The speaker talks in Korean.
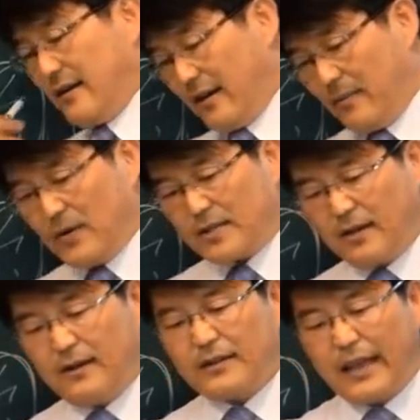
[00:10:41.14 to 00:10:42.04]

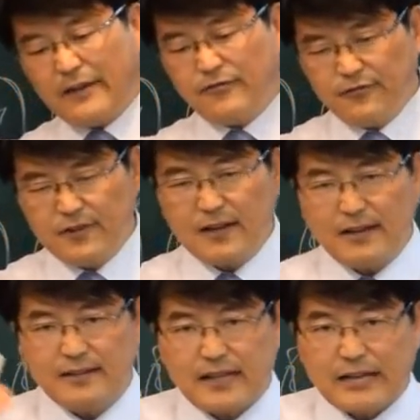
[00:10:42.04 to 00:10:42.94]
넘어서 내
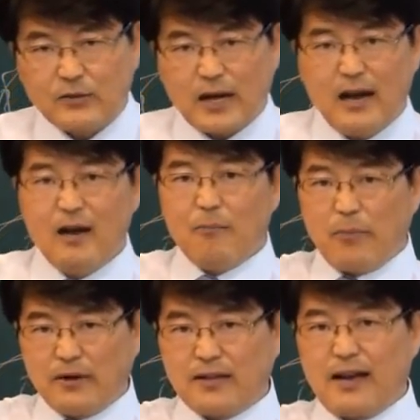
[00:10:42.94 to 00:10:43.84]
후년에 이 사주가
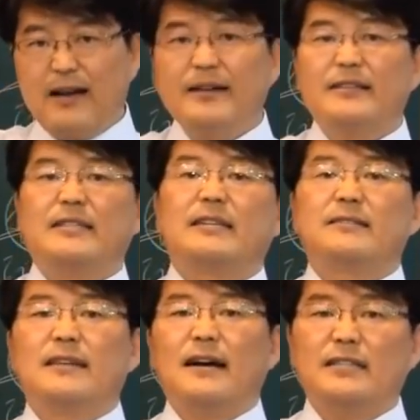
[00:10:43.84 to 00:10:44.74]
뭔가
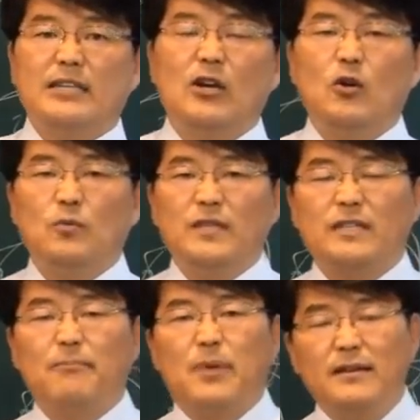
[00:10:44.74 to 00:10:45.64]
직장 진로
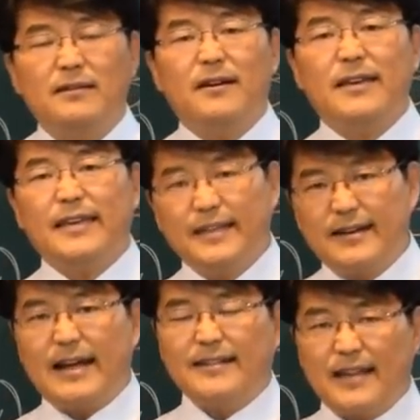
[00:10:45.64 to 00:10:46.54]
문제에서 변경이
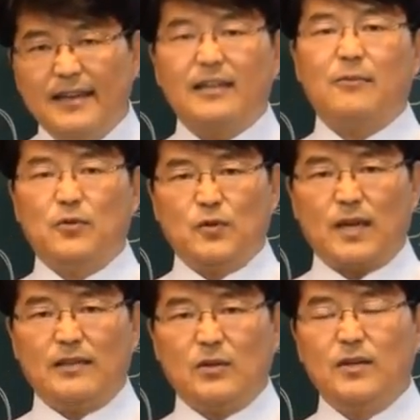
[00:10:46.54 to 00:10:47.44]
일어난다 이렇게 볼 수
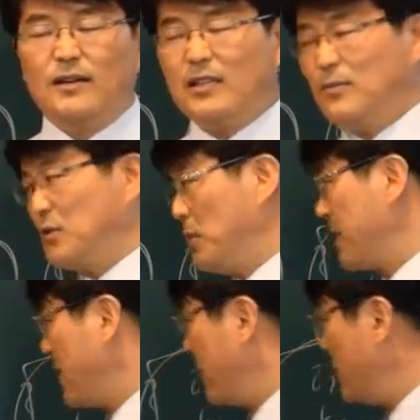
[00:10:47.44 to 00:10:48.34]
있겠죠. 여기서
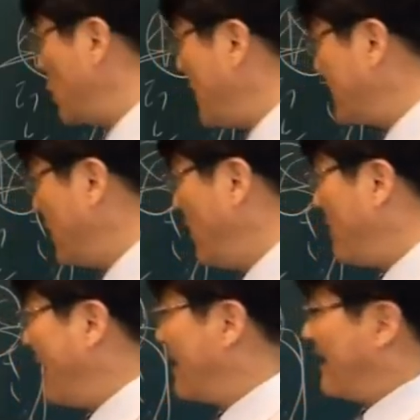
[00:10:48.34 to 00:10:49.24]
또좀 격이 좋아져요.
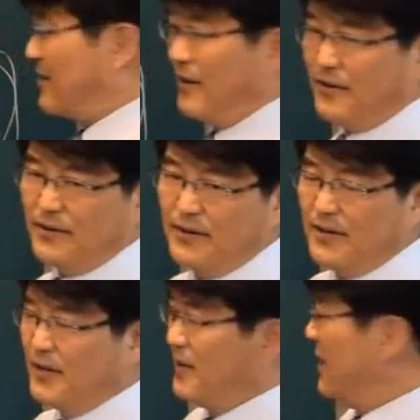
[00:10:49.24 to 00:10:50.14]
밝아져요.
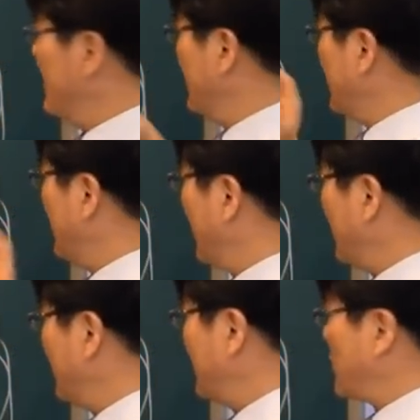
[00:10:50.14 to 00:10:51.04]

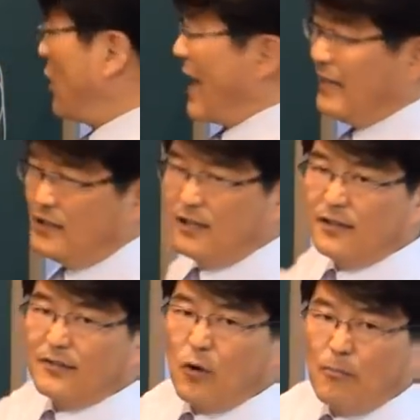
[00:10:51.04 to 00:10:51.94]
여기서는 더 한층
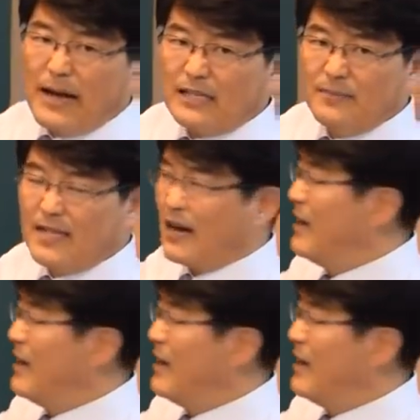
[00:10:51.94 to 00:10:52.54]
더 높아집니다.